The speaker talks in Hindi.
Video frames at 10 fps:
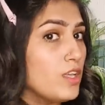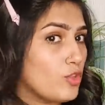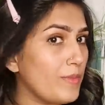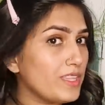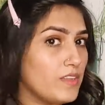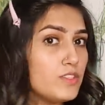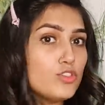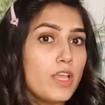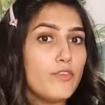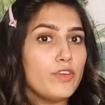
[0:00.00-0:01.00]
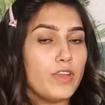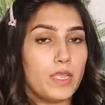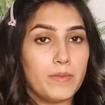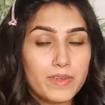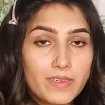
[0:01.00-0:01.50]
तो मेरी तरह से जो है वो
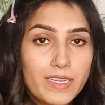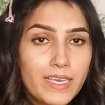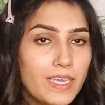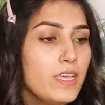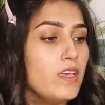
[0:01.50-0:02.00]
रिकमेंडेड है